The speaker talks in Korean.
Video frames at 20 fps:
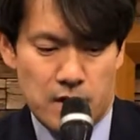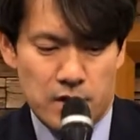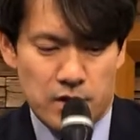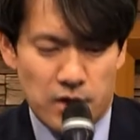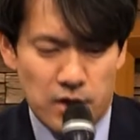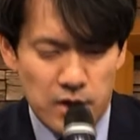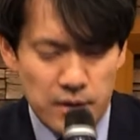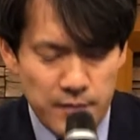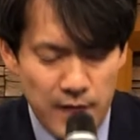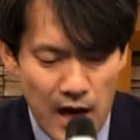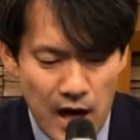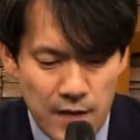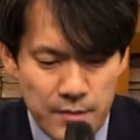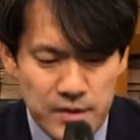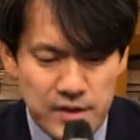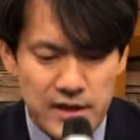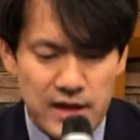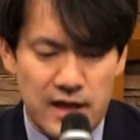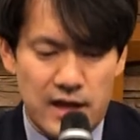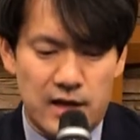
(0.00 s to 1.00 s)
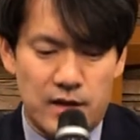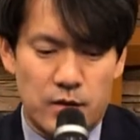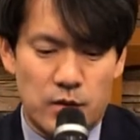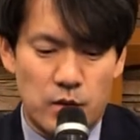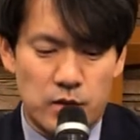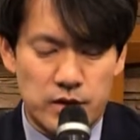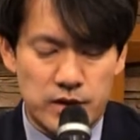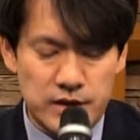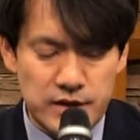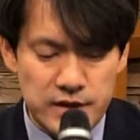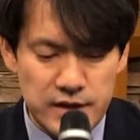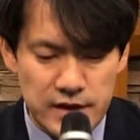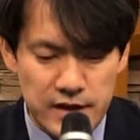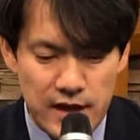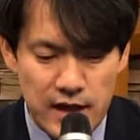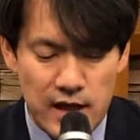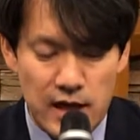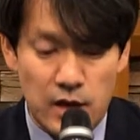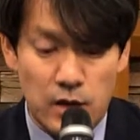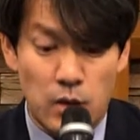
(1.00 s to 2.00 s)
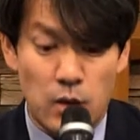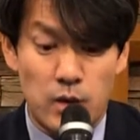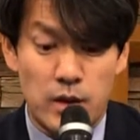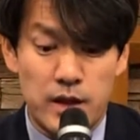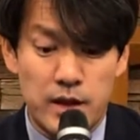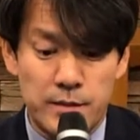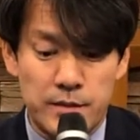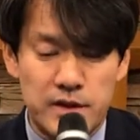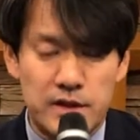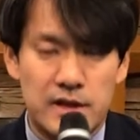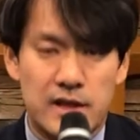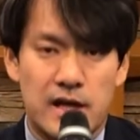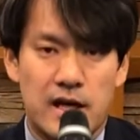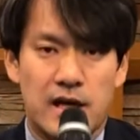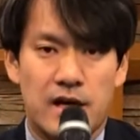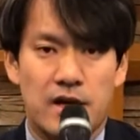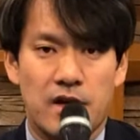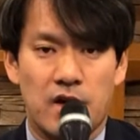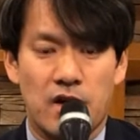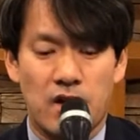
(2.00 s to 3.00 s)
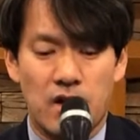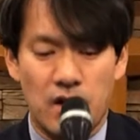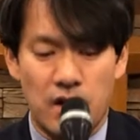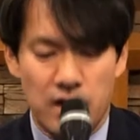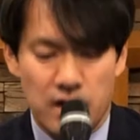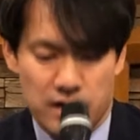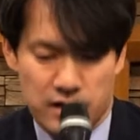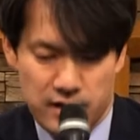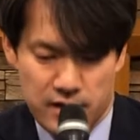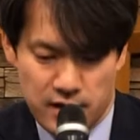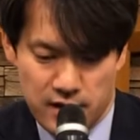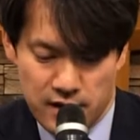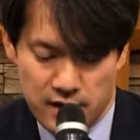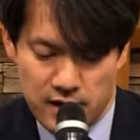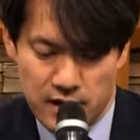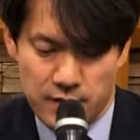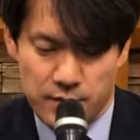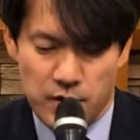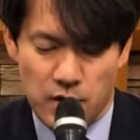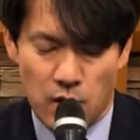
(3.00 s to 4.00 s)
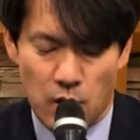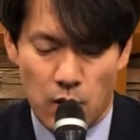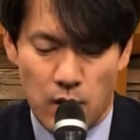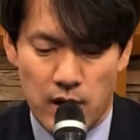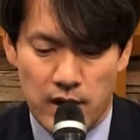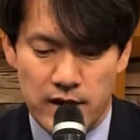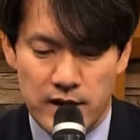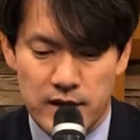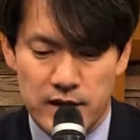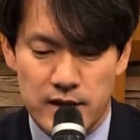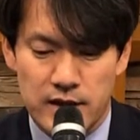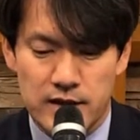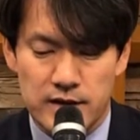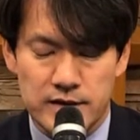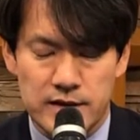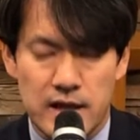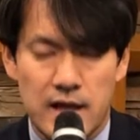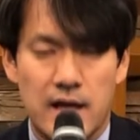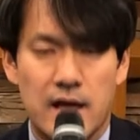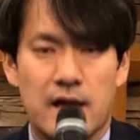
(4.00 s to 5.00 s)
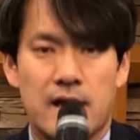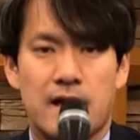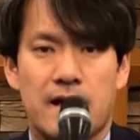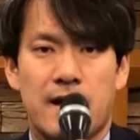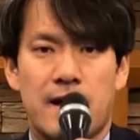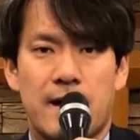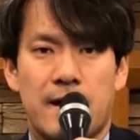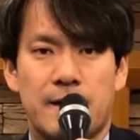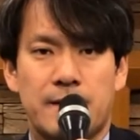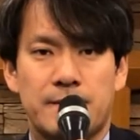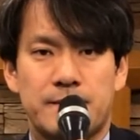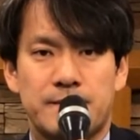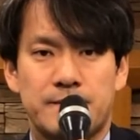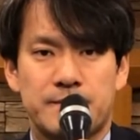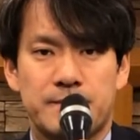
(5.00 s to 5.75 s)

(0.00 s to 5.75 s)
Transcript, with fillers: 너는 마음을 다하고 뜻을 다하고 힘을 다하여 내 하나님 여호와를 사랑하라.